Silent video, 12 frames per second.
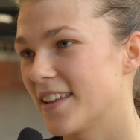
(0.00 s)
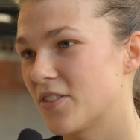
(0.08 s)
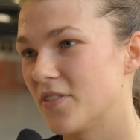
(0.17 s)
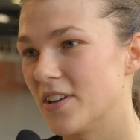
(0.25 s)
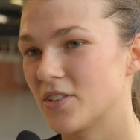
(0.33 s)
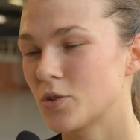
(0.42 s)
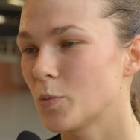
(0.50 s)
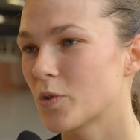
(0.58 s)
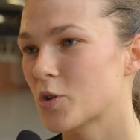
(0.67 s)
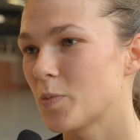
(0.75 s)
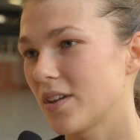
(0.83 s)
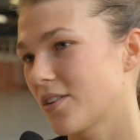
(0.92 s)
dass wir super
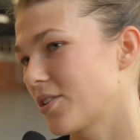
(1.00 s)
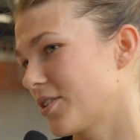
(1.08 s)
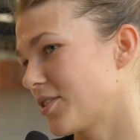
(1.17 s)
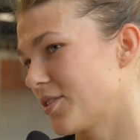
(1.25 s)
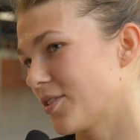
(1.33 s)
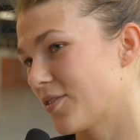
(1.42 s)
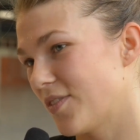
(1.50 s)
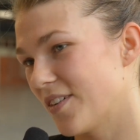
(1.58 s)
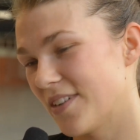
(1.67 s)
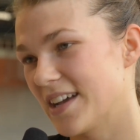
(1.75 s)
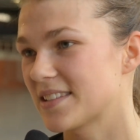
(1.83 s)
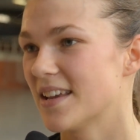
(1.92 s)
spielen können und wer
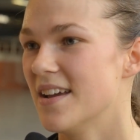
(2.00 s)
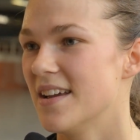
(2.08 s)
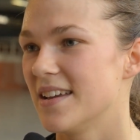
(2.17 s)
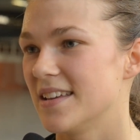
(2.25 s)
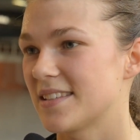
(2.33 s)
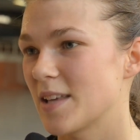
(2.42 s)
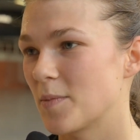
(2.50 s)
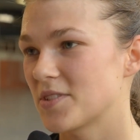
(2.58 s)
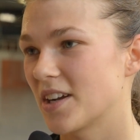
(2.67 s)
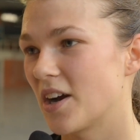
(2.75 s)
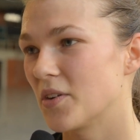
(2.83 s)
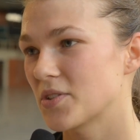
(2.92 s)
weiß, ist
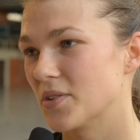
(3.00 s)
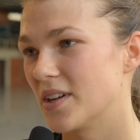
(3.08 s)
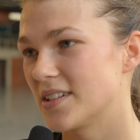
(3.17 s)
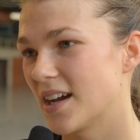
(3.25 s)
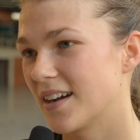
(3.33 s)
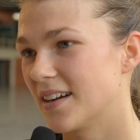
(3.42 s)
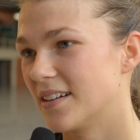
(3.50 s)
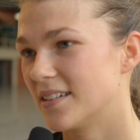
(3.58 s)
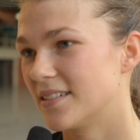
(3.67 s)
Samstag auch so ein Tag.